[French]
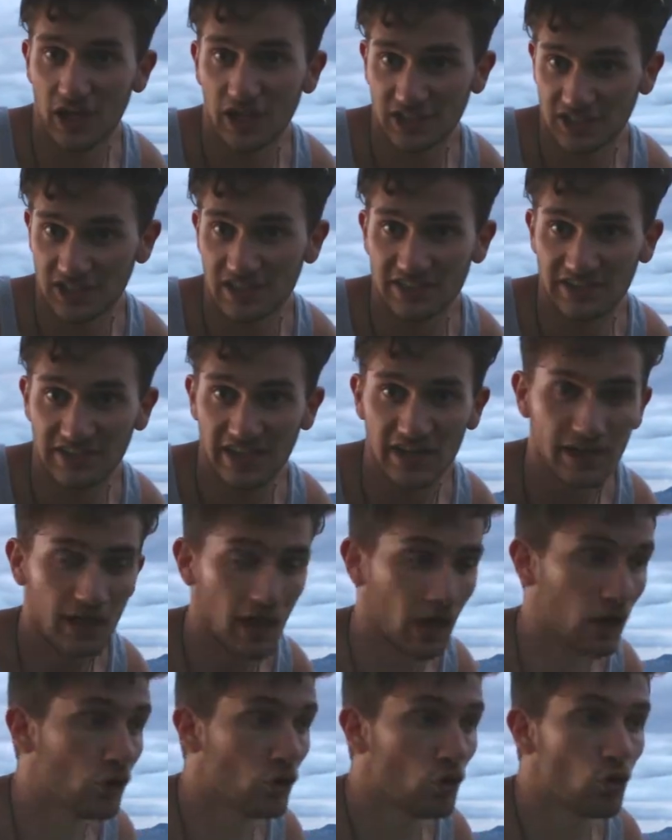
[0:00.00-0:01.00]
acheter
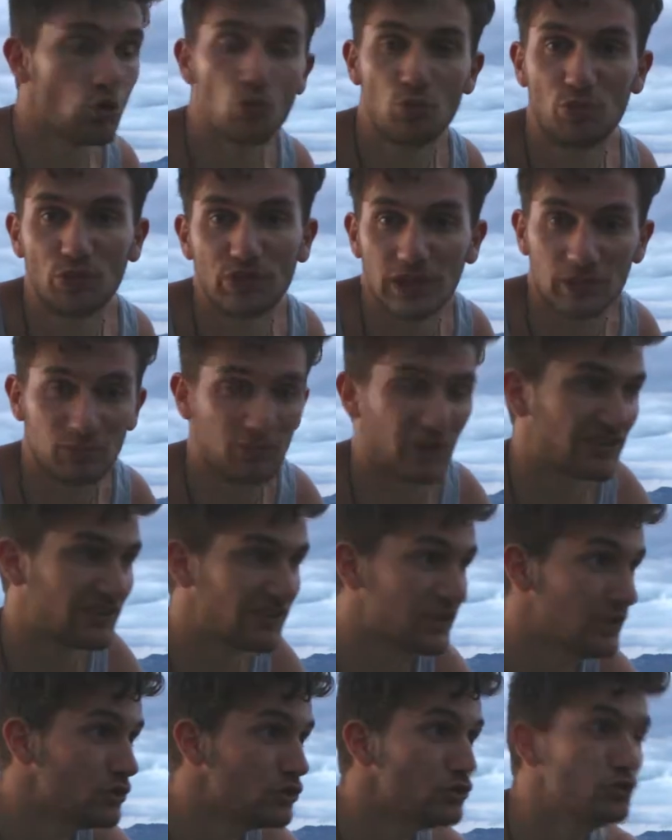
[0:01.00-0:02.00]
celle-là, ou peut-être
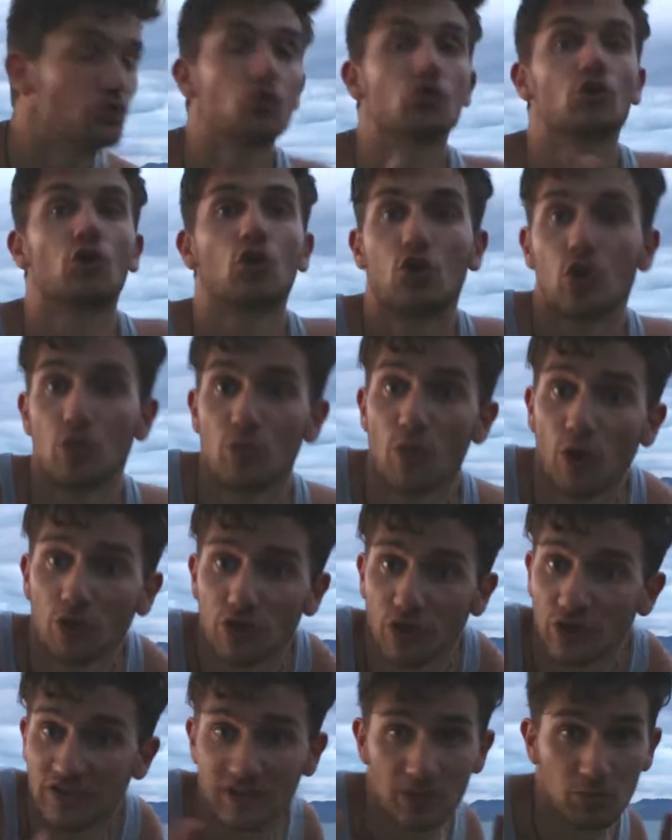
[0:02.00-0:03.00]
passer une autre commande,
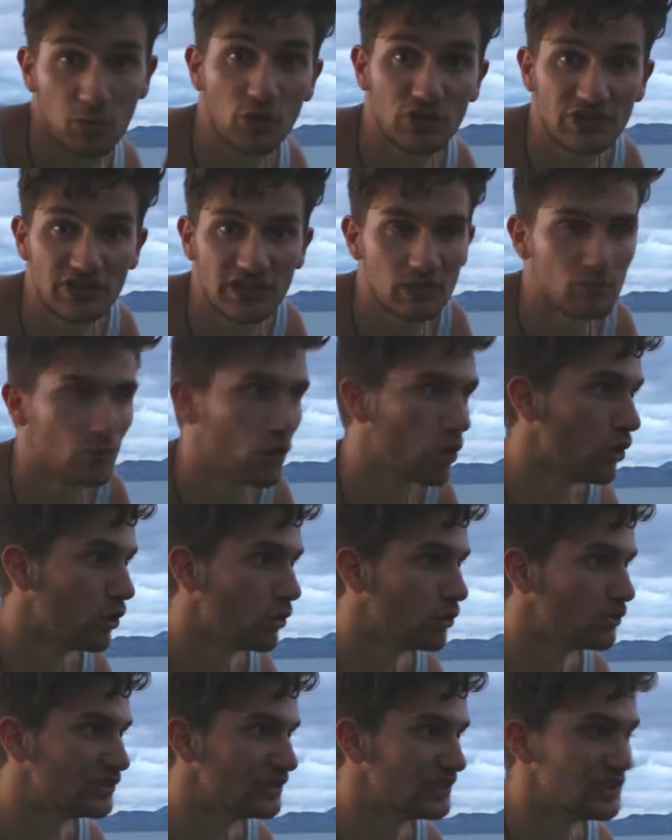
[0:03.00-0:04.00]
c'est possible
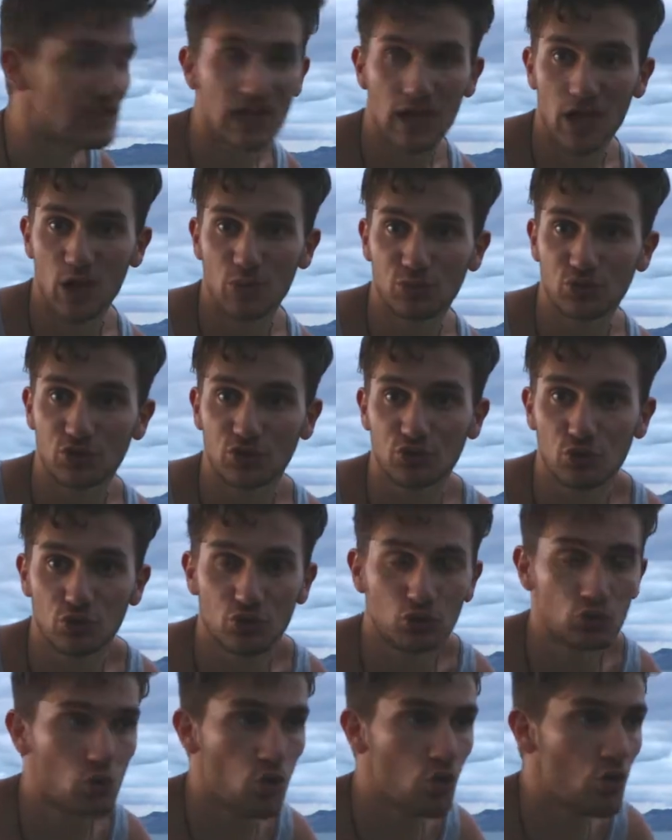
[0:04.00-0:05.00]
aussi, puisque
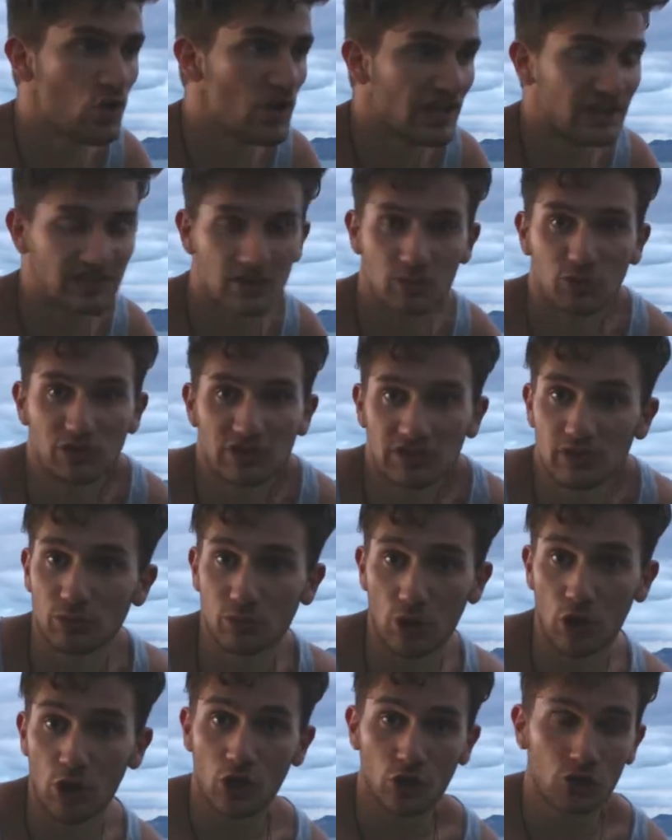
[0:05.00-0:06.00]
du coup, c'est
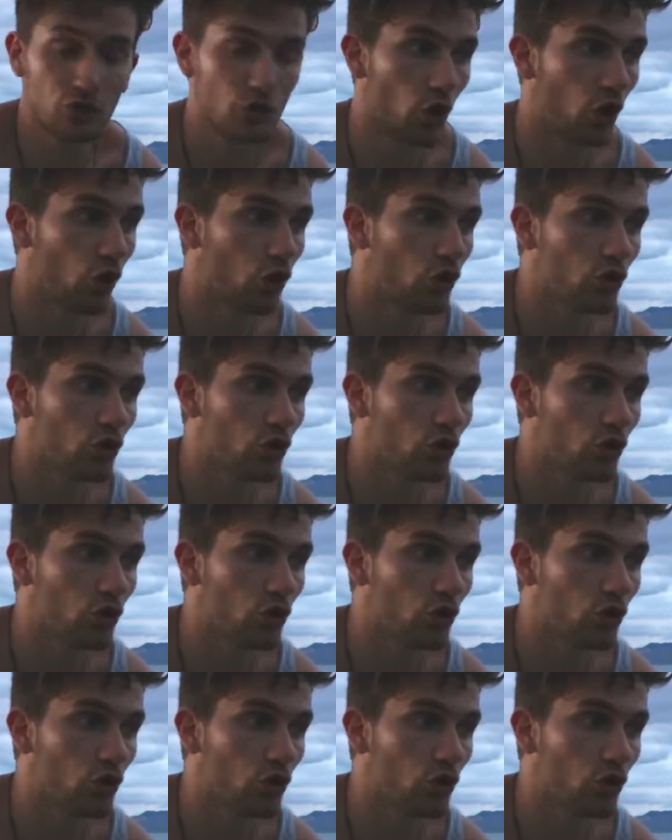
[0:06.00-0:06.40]
possible d'en